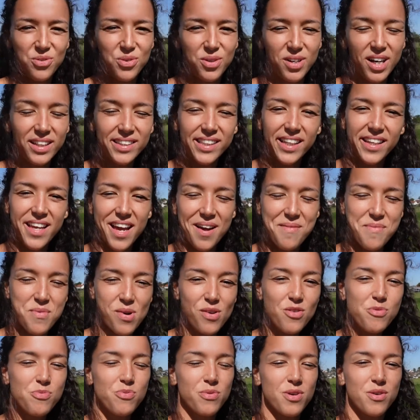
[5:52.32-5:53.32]
Donc là derrière
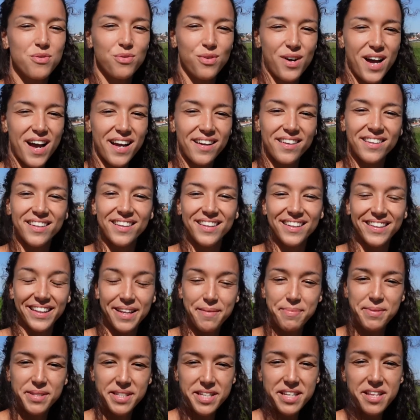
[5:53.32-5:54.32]
moi, vous pouvez voir
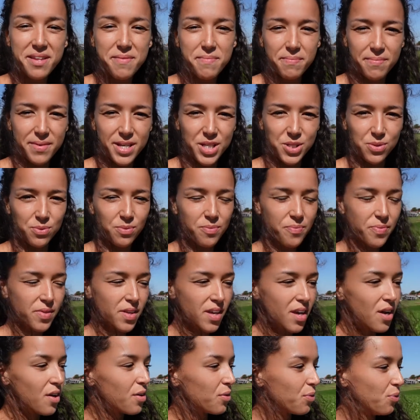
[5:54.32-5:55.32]
des petites maisons.
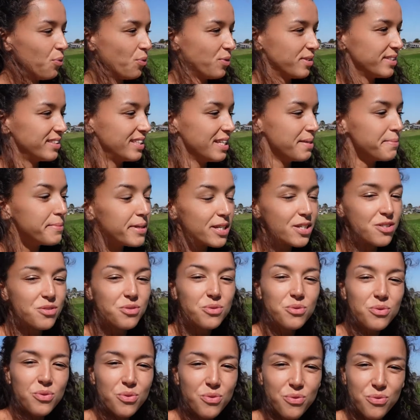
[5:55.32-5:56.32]
Donc c'est des
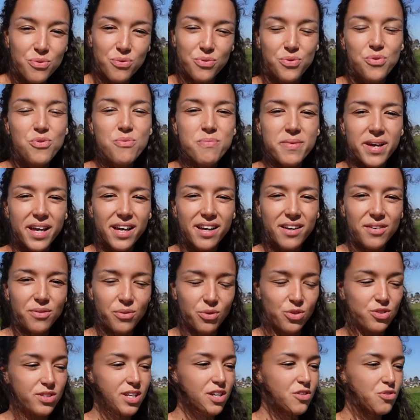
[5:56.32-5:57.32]
maisons vumères, mer.
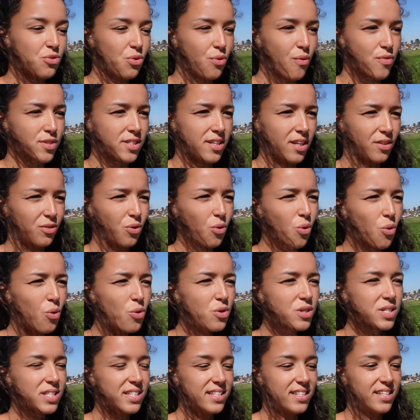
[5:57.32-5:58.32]
Donc ça, je trouve ça
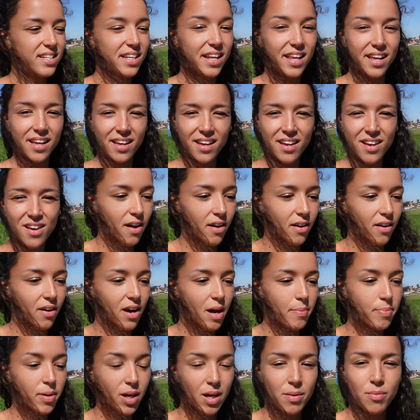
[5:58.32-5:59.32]
trop stylé. Euh,
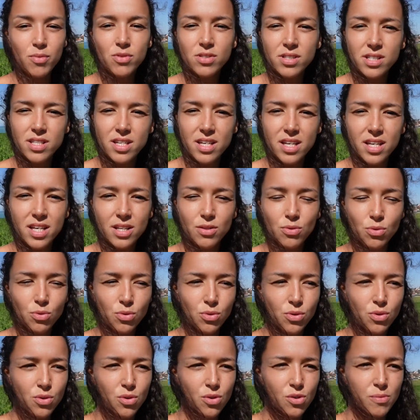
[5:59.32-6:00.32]
apparemment, c'est
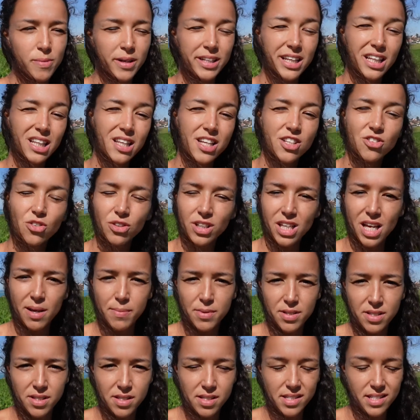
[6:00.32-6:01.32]
donc euh, bah, il y a des gens qui
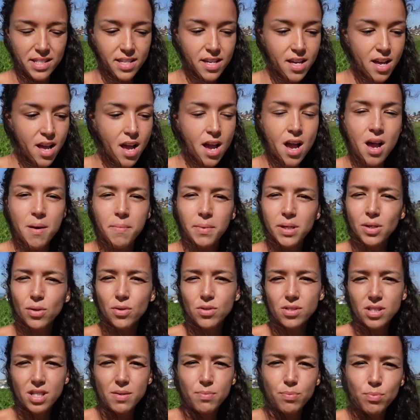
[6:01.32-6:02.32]
habitent ici, mais il y a
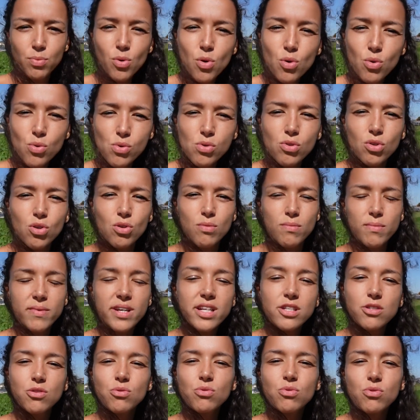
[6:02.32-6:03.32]
aussi beaucoup de
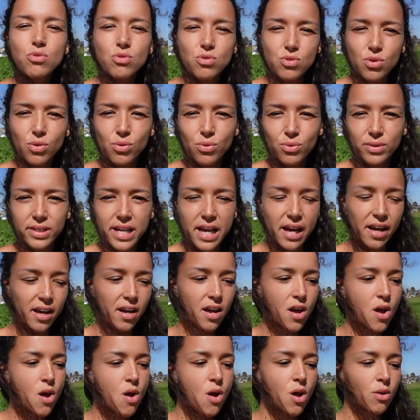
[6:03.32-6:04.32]
maisons secondaires.
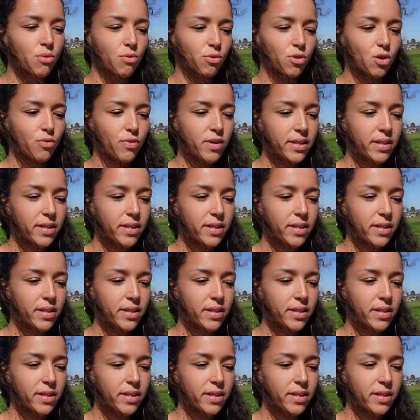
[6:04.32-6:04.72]
Donc en